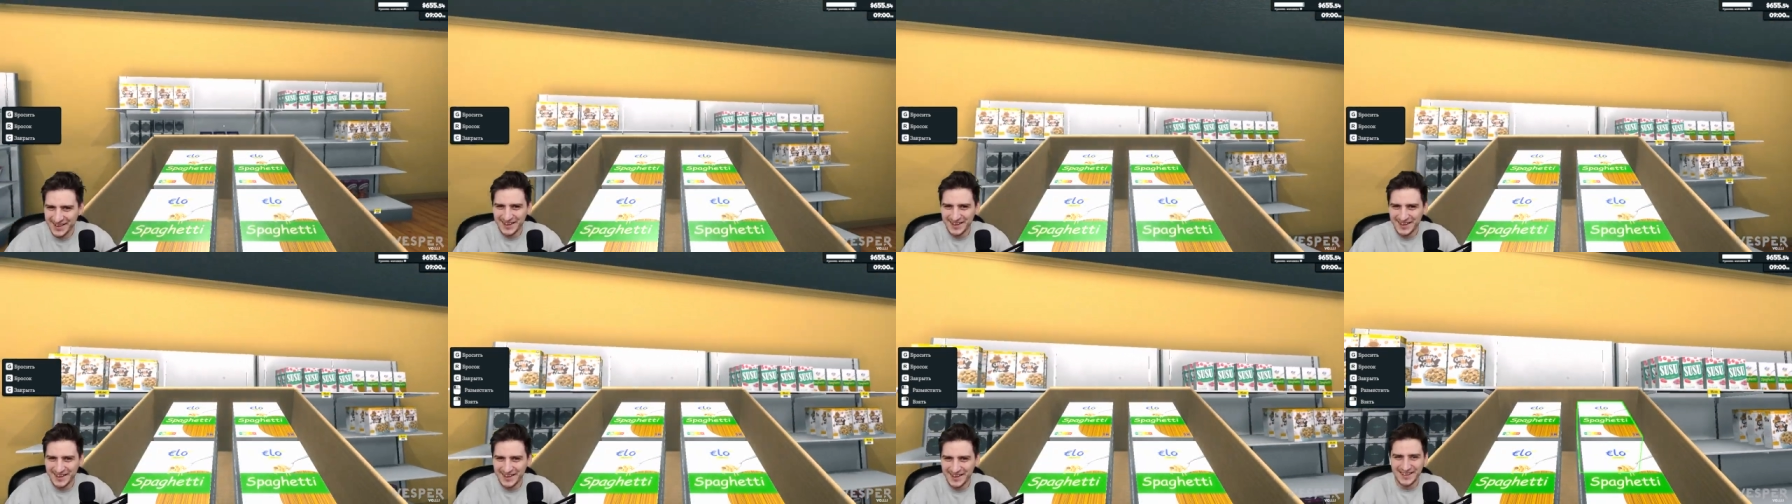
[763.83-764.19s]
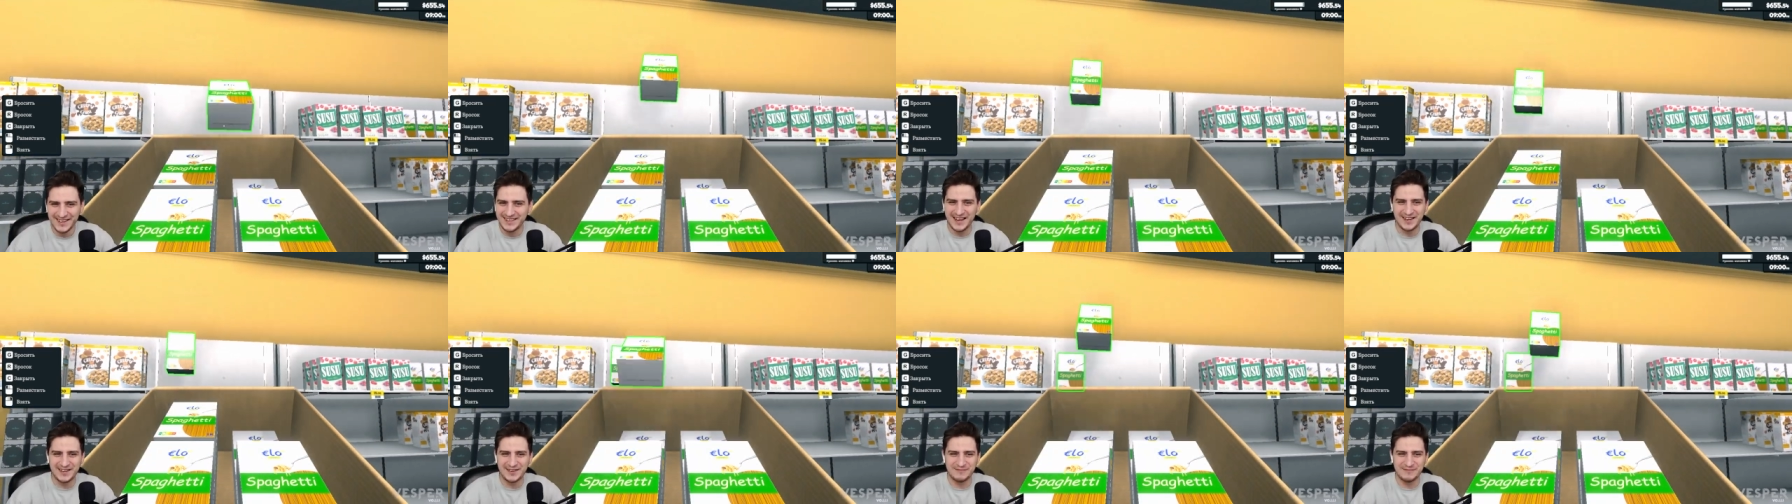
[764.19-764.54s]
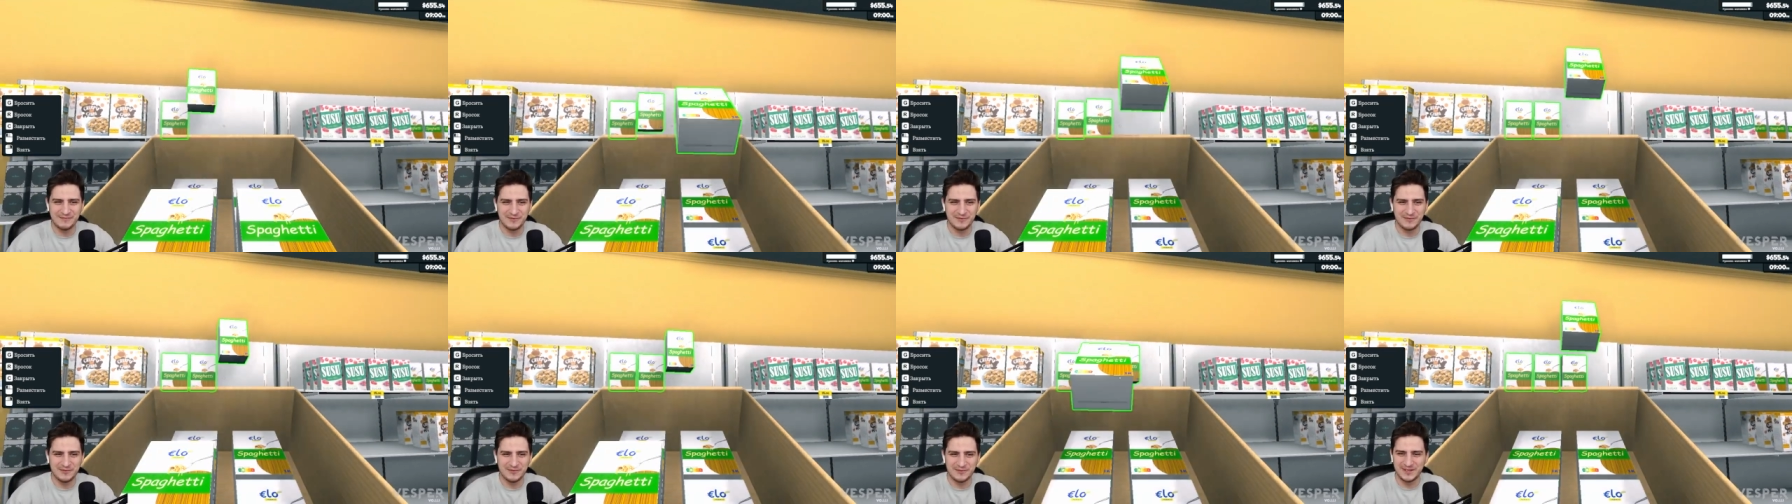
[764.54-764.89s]
Я не
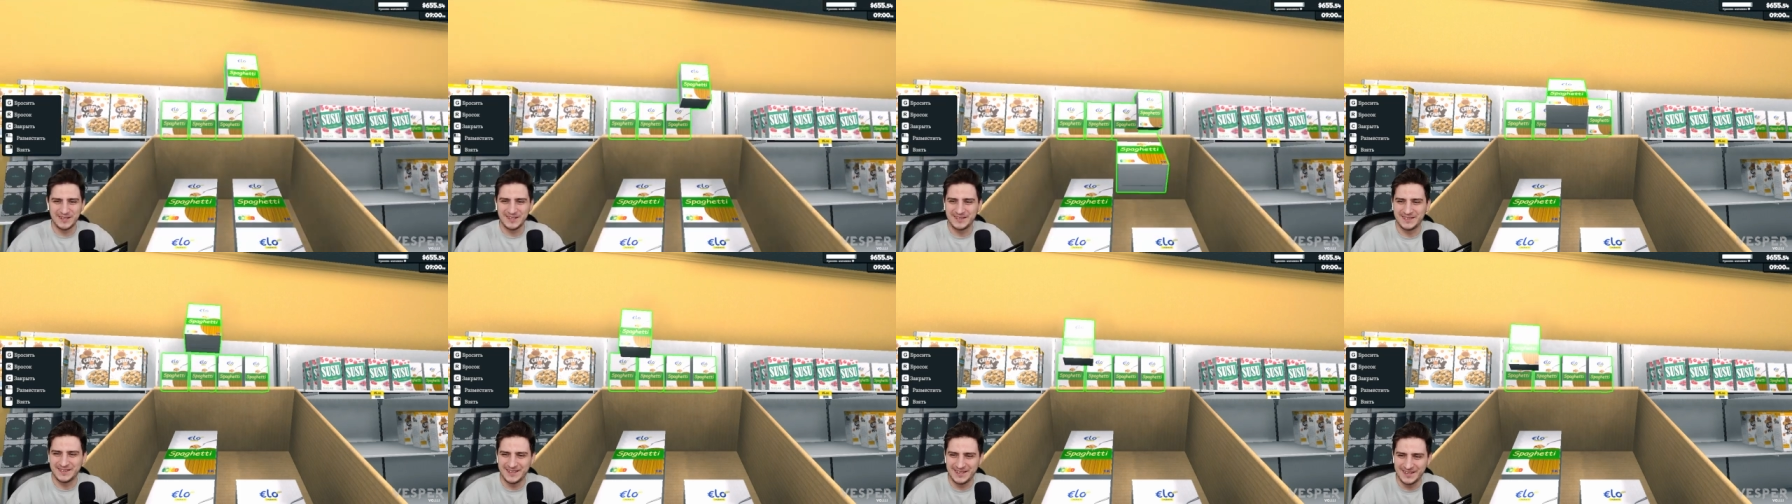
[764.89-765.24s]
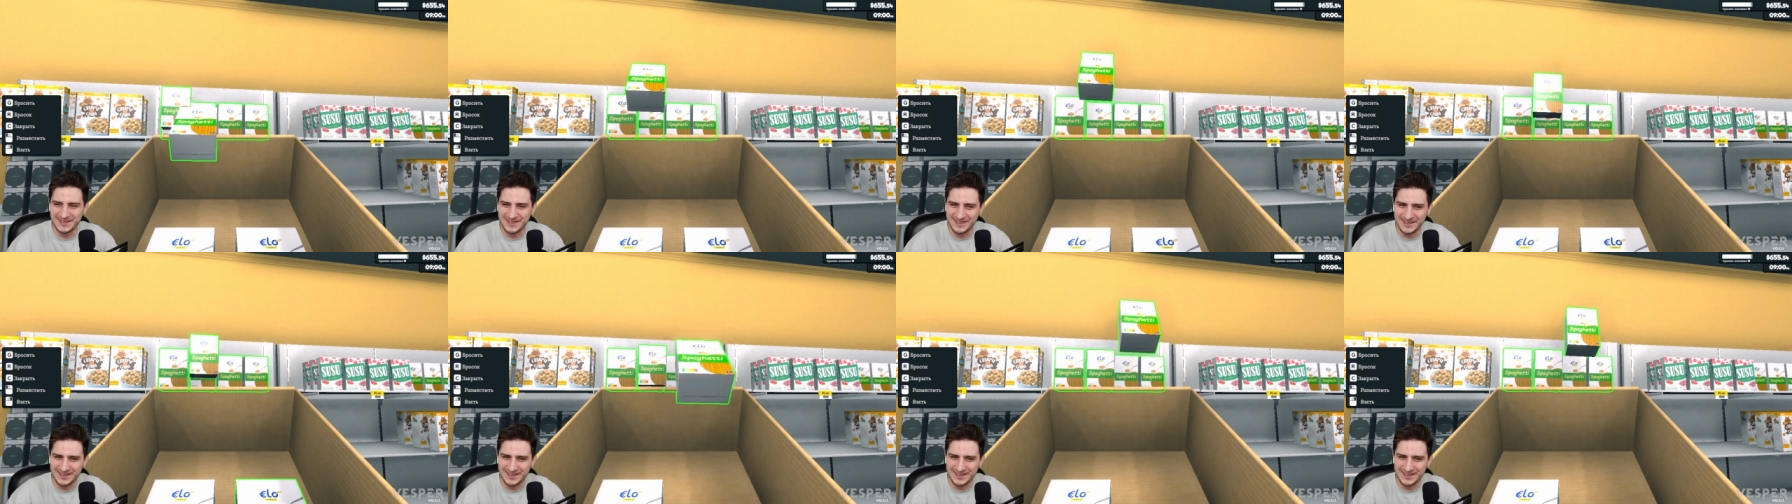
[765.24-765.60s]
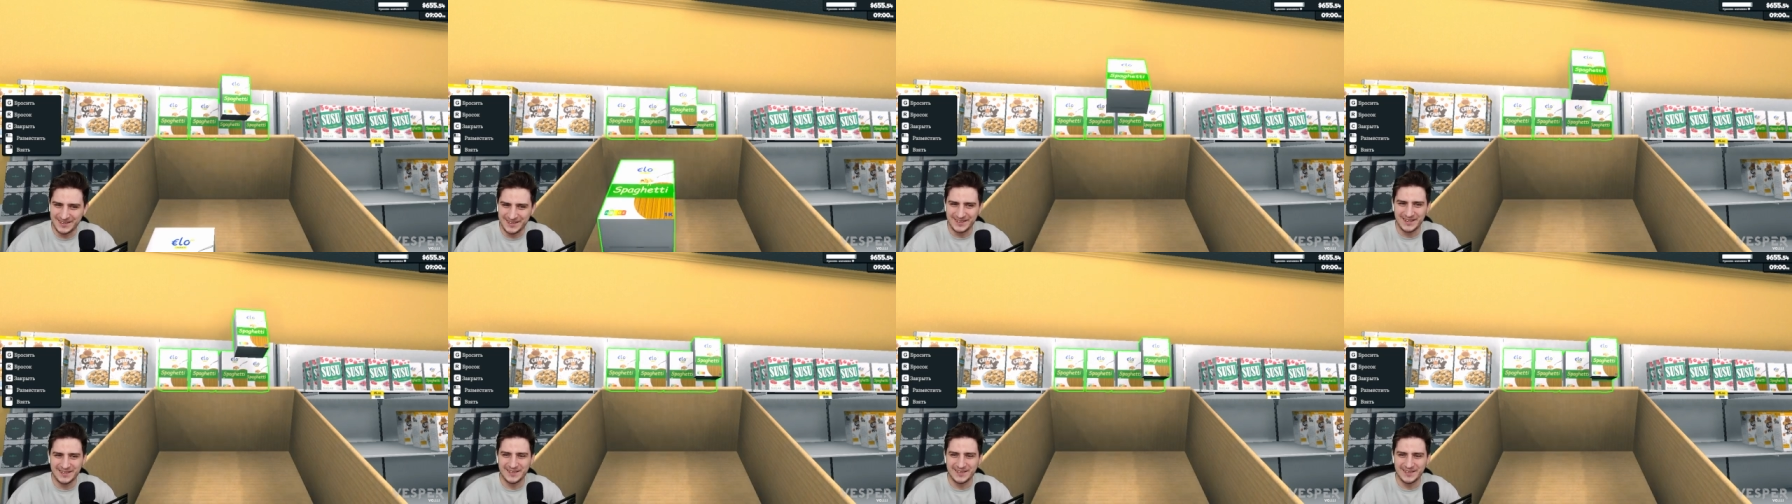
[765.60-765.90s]
буду, нет, нет, нет, нет.